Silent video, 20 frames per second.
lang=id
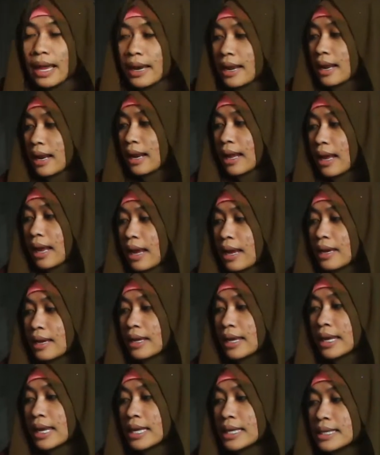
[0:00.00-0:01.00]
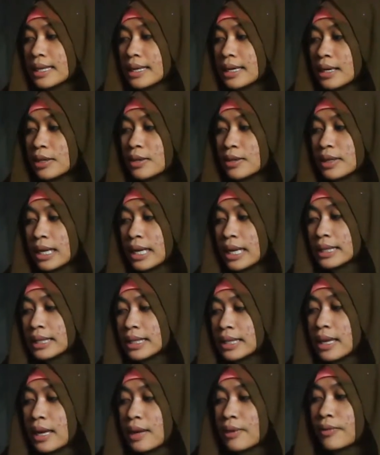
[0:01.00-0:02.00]
adalah is a
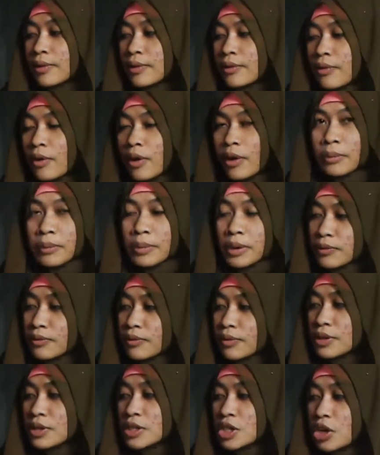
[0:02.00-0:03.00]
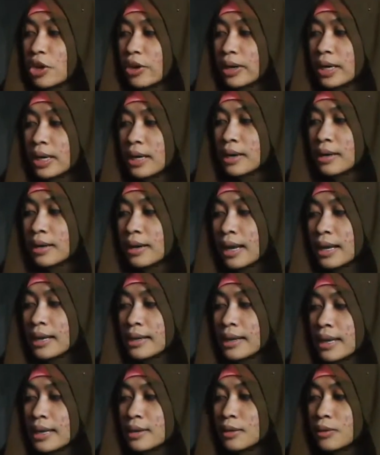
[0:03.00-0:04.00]
utility that performance functional
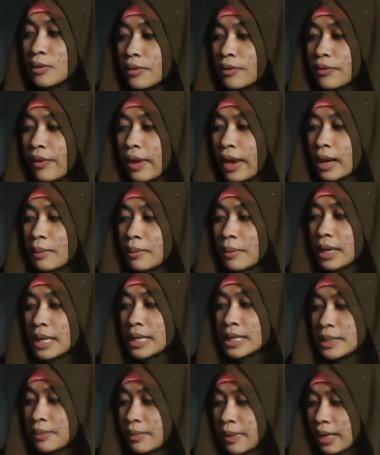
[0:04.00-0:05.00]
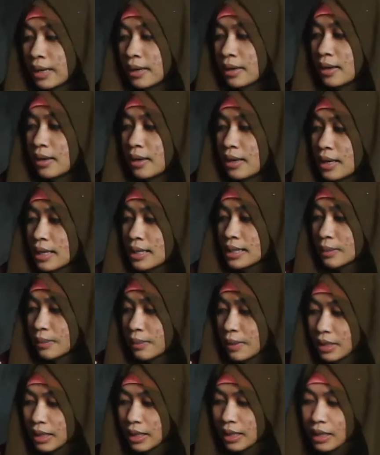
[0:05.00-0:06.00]
relevant to file management
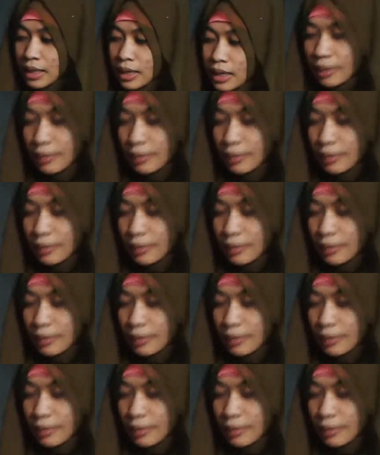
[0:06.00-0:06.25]
seperti ini